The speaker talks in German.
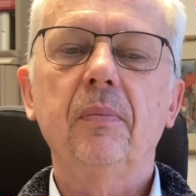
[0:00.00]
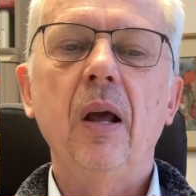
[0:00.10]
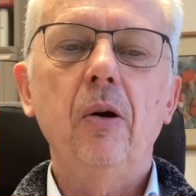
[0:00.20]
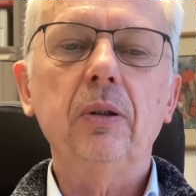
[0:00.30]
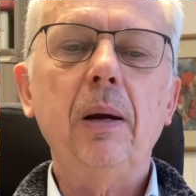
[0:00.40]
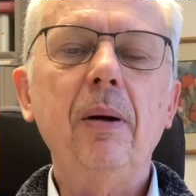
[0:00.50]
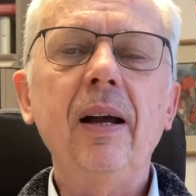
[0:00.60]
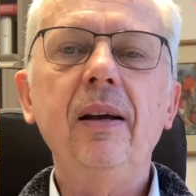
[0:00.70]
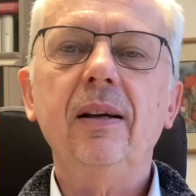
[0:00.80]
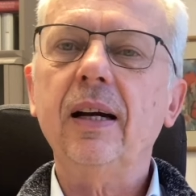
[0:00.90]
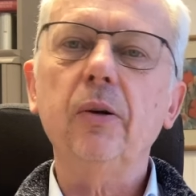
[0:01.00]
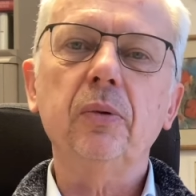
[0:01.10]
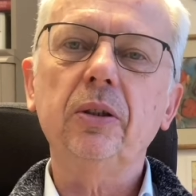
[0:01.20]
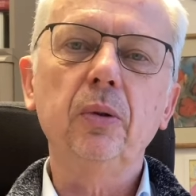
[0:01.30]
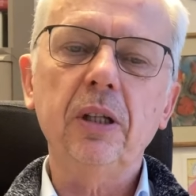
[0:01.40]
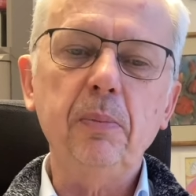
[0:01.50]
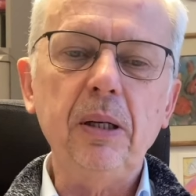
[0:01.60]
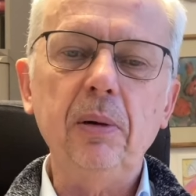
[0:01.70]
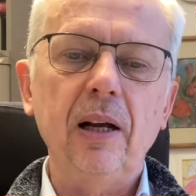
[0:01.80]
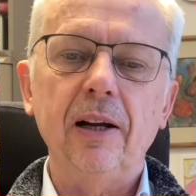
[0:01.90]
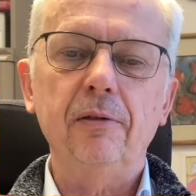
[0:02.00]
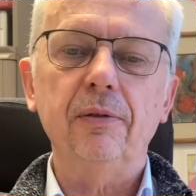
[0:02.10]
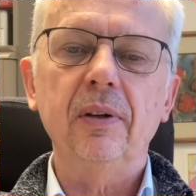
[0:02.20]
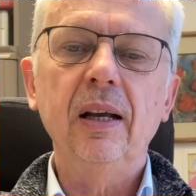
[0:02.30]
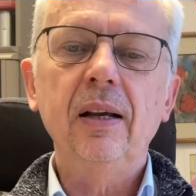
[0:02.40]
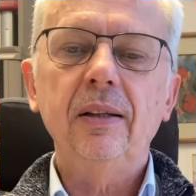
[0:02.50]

Und dabei kann uns nur die Bibel helfen,